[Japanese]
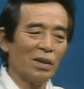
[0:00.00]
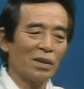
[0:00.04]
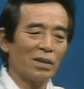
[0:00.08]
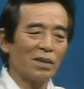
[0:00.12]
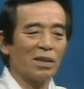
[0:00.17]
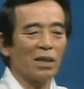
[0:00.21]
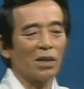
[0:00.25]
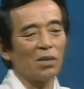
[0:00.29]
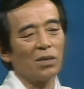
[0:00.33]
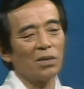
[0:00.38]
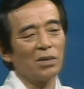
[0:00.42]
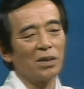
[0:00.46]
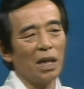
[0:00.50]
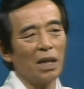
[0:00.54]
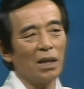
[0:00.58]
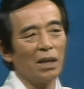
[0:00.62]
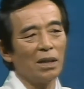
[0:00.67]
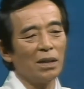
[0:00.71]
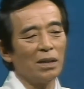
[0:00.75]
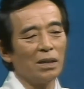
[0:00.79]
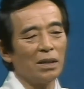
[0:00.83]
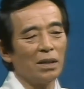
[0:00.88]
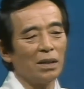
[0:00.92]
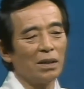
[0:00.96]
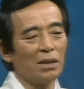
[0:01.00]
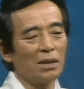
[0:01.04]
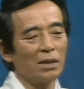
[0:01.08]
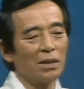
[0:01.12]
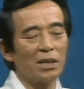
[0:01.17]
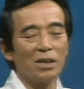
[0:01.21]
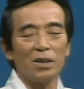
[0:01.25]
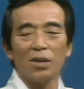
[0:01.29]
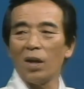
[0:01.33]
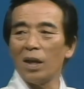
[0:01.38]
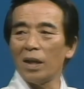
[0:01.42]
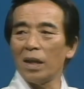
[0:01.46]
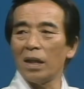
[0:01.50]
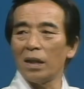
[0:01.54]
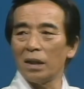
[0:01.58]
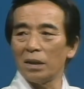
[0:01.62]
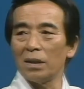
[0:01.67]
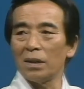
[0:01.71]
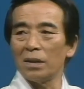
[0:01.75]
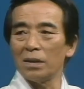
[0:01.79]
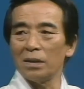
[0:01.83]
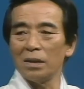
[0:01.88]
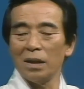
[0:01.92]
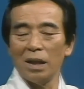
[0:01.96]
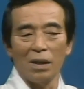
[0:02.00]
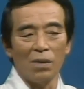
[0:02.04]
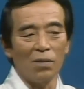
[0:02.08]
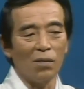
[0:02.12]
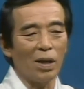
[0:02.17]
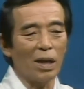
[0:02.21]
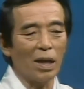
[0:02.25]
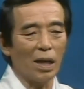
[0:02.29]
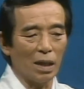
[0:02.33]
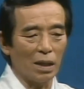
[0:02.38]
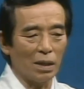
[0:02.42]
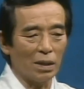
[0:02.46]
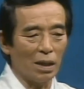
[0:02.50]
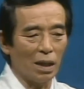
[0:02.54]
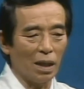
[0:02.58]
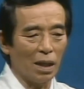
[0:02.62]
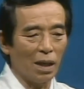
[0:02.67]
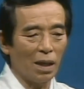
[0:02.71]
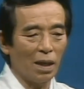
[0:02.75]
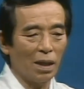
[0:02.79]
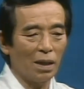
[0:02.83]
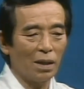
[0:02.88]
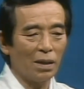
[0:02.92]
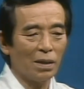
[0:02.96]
父が6歳に父と離れてですね別れて